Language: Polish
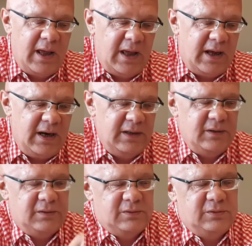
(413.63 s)
Ale
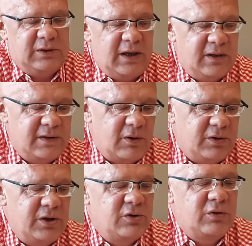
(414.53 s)
no tutaj od
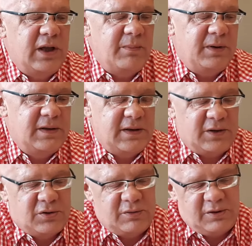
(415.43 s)
tej siódemki
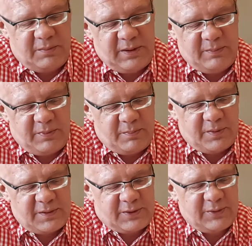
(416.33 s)
zaczął sobie po
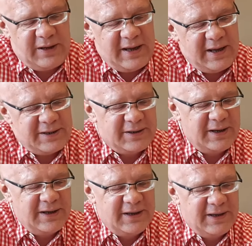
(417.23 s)
prostu jechać
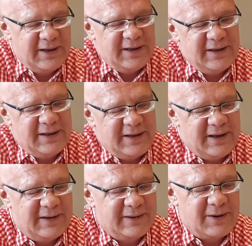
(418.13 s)
e,
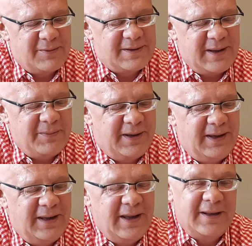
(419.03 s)
do
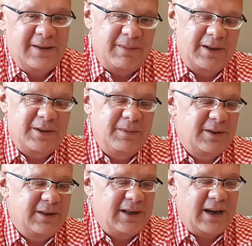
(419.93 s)
ósemki. Zobaczymy,
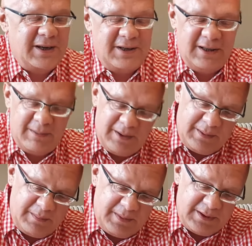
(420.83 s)
czy takie inne
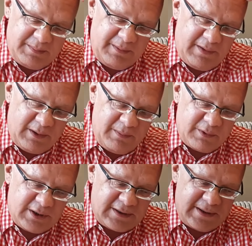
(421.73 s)
będzie piwa robił
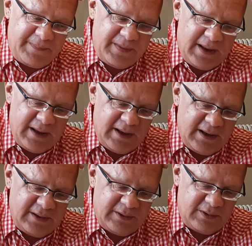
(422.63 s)
z czasem.
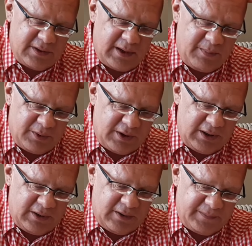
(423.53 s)
To już tak
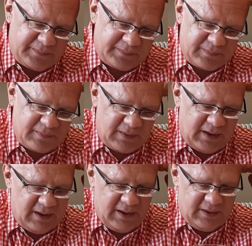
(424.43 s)
poszedł, no,
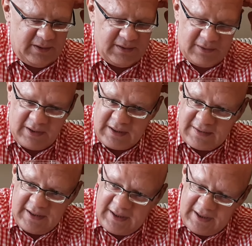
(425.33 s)
no jest to
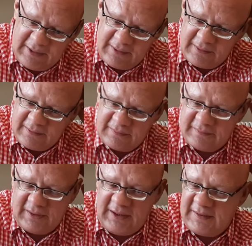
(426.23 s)
klasyka, no.
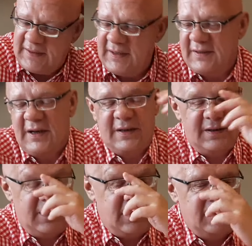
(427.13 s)
Riz jest
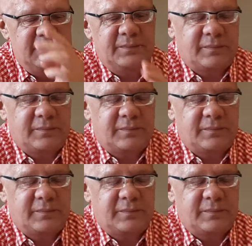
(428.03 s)
klasyką.